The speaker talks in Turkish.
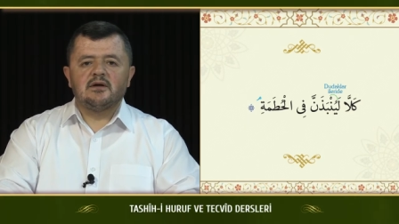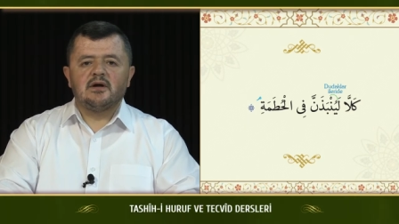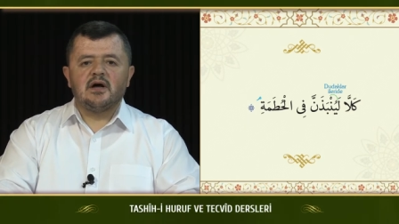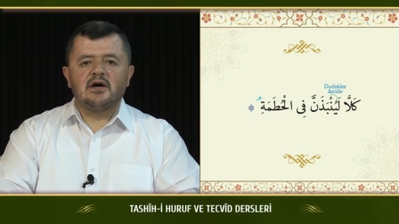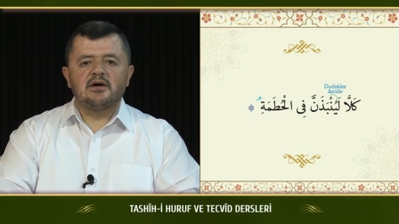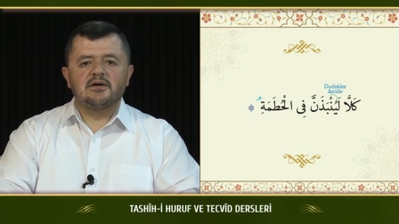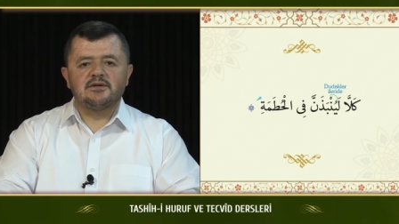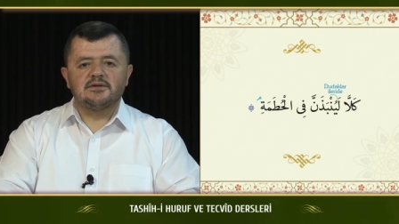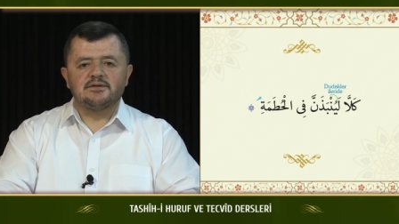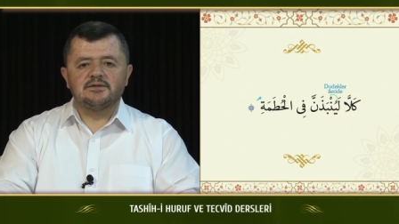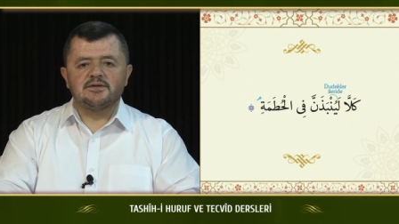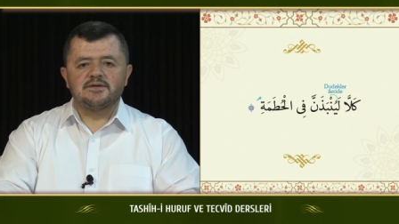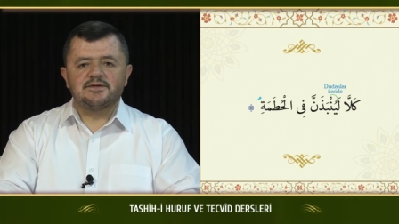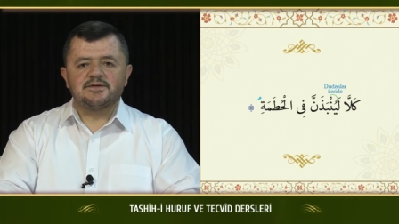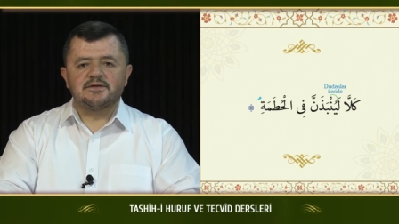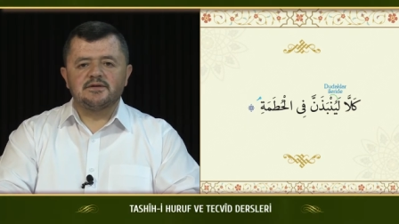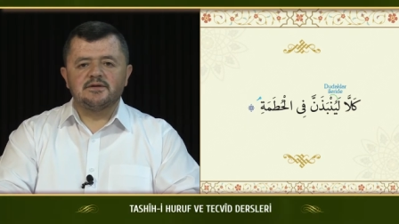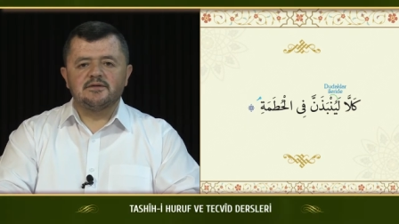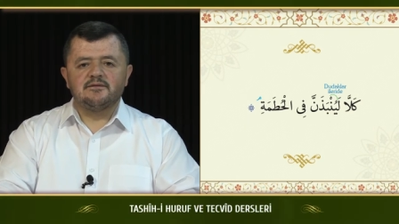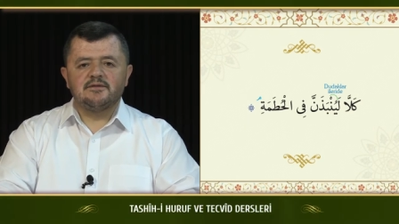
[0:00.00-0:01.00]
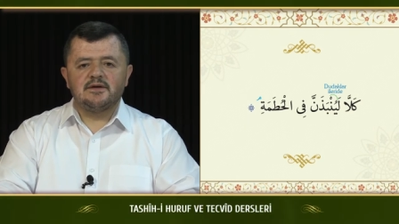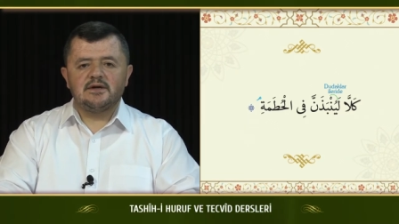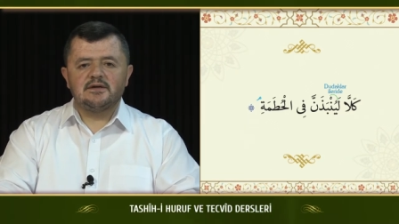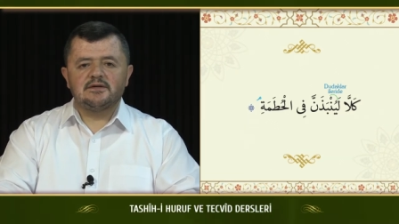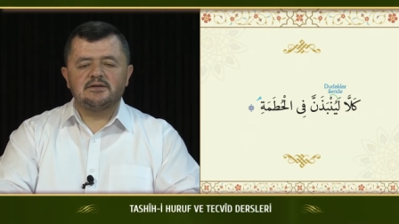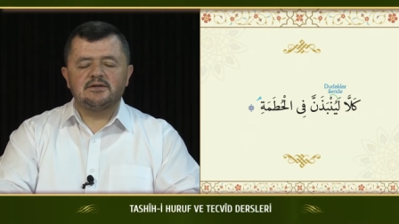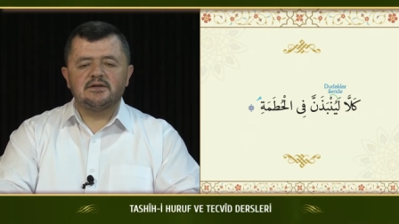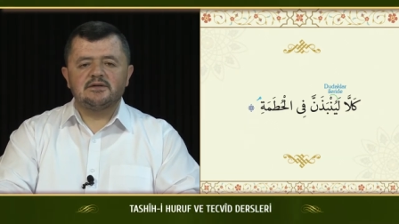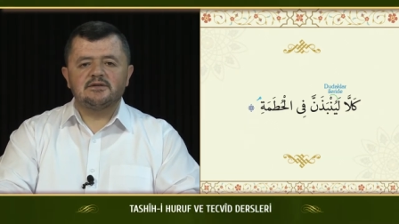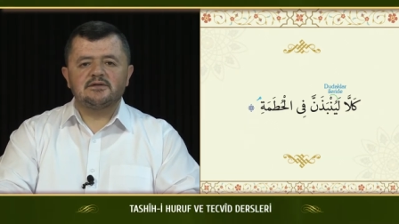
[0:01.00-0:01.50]
akıntısını
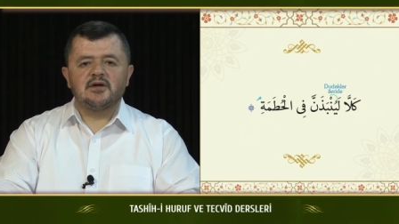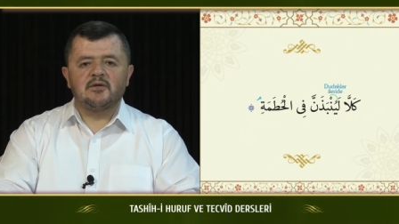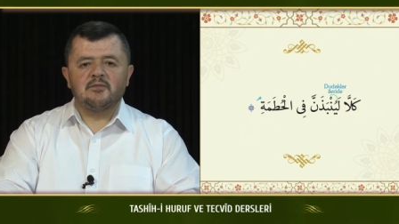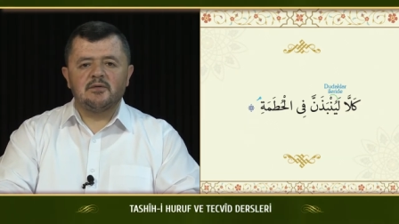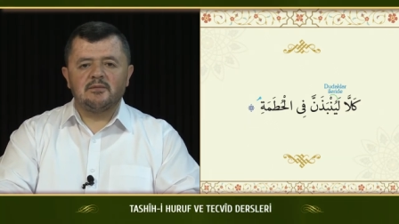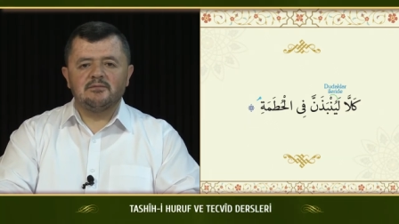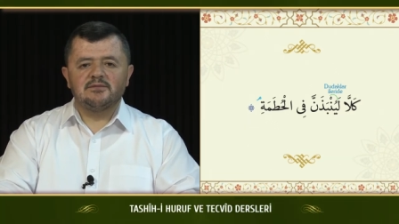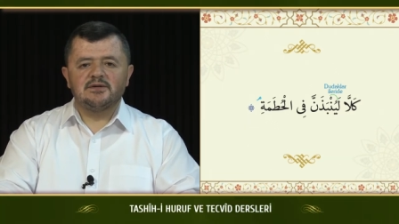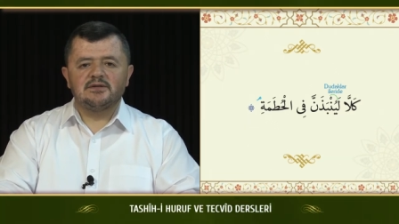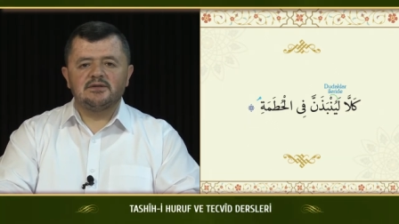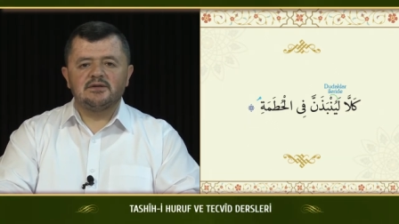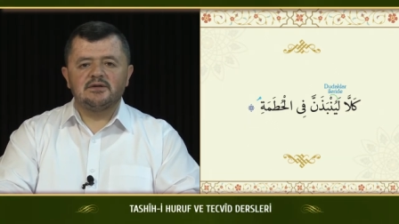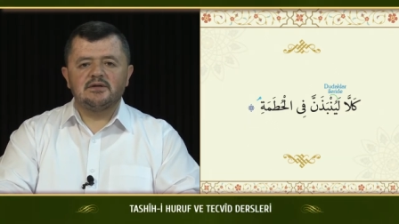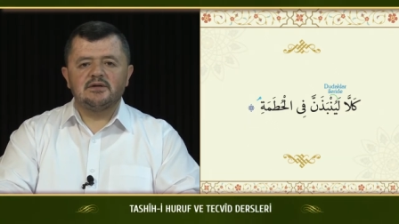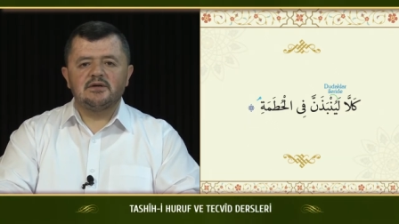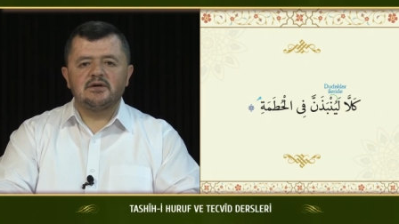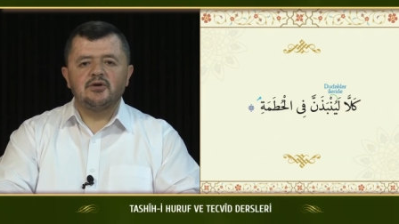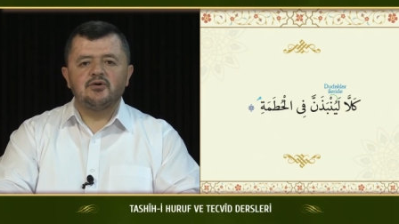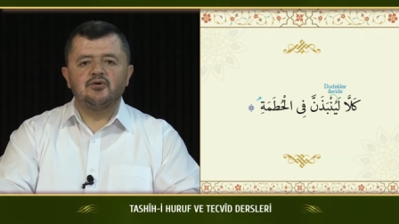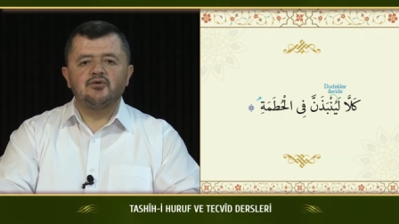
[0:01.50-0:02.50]
verdik, tamamladık